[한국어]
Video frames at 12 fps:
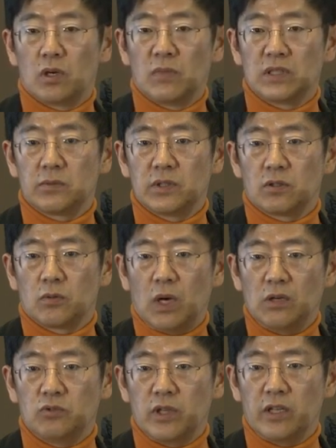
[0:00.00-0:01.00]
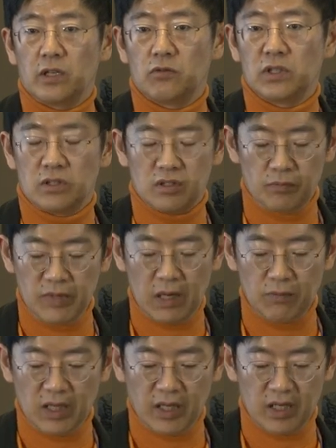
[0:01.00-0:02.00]
말씀하셨고 한국의 경우에 있어서는
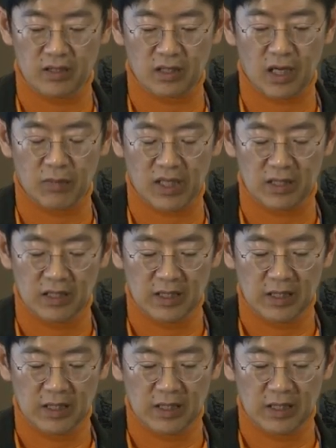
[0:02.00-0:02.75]
미얀마 케이스가 아마